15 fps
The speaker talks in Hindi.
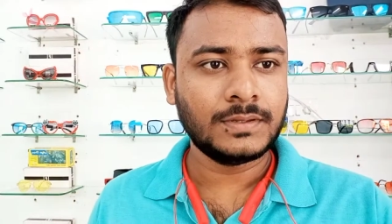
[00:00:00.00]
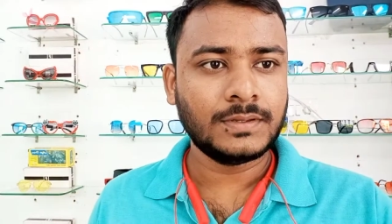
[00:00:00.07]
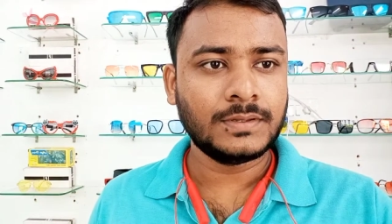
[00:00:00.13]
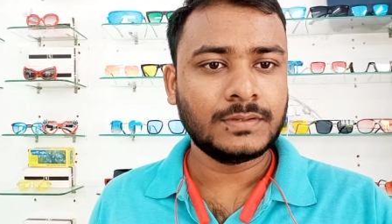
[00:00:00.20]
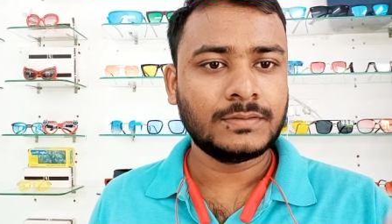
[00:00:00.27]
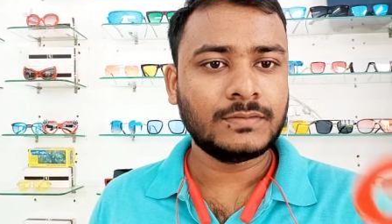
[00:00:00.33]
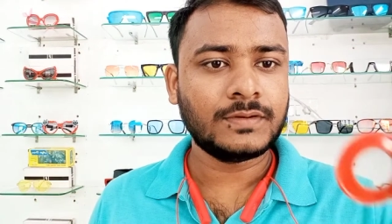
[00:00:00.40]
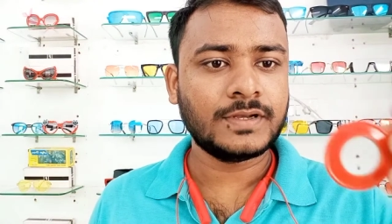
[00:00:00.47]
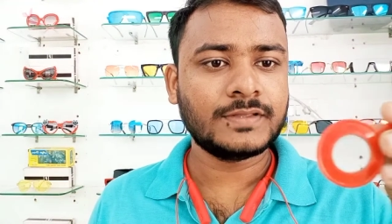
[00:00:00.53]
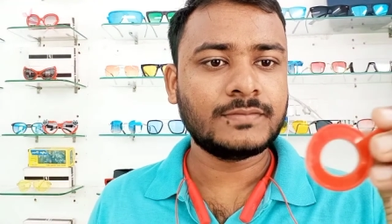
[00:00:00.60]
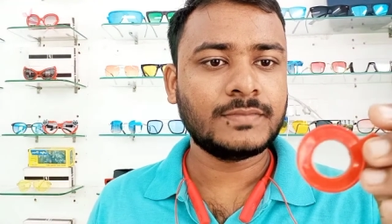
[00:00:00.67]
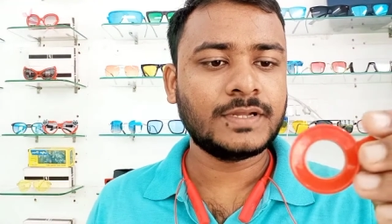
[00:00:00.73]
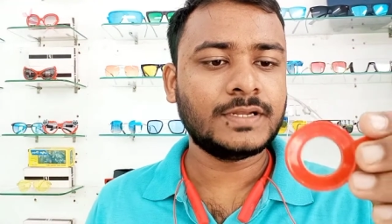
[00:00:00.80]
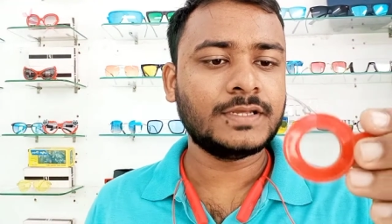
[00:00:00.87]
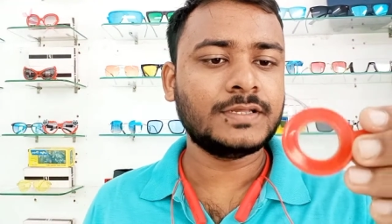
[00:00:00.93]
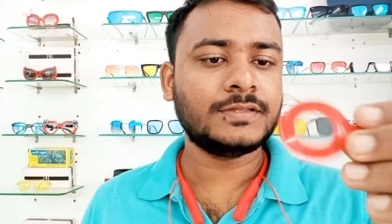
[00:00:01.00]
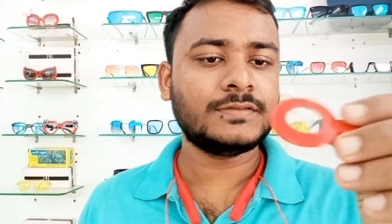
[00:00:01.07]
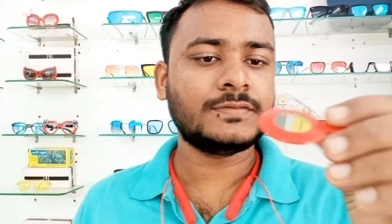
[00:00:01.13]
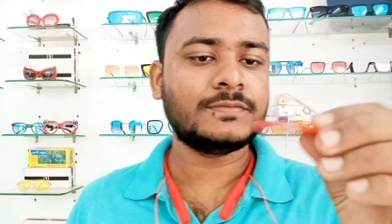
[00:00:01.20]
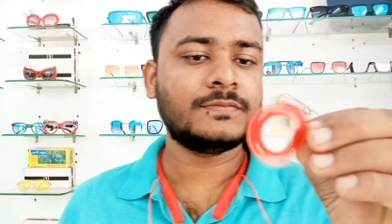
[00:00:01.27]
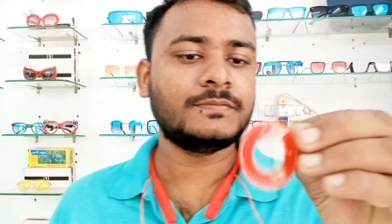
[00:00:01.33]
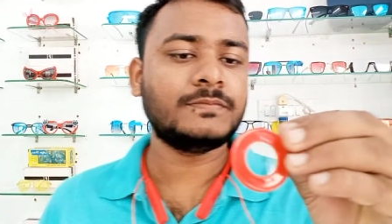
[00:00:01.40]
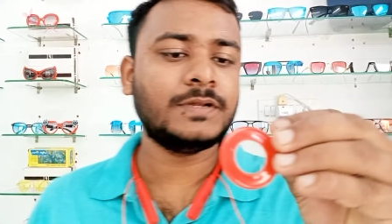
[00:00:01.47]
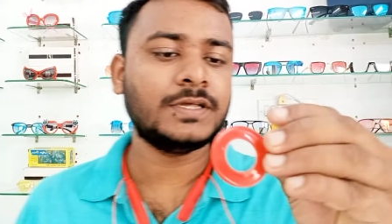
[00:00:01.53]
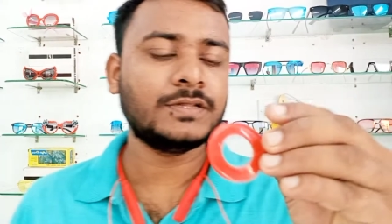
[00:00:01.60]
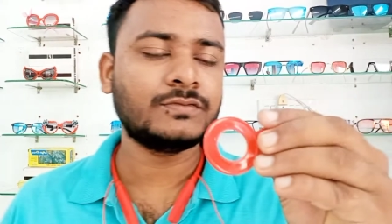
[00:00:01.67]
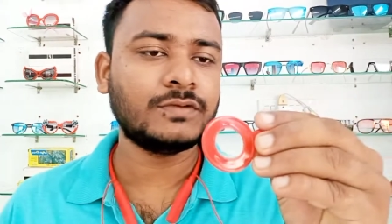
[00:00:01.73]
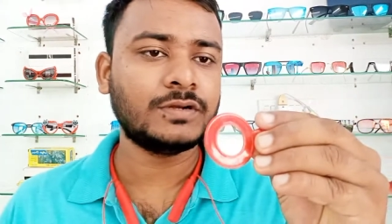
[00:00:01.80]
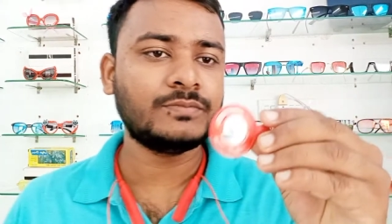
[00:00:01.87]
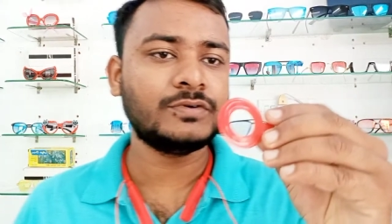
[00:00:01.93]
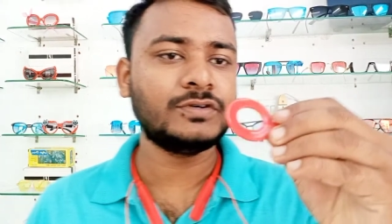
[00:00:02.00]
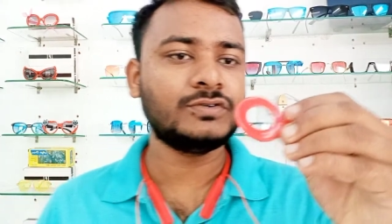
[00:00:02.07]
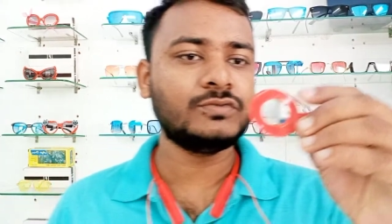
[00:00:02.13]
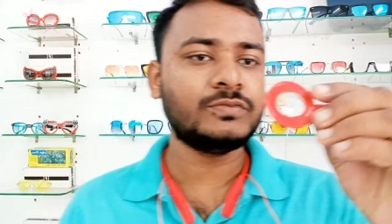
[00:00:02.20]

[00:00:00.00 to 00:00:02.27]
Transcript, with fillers: तो गाइस मैंने प्लस वन पॉइंट टू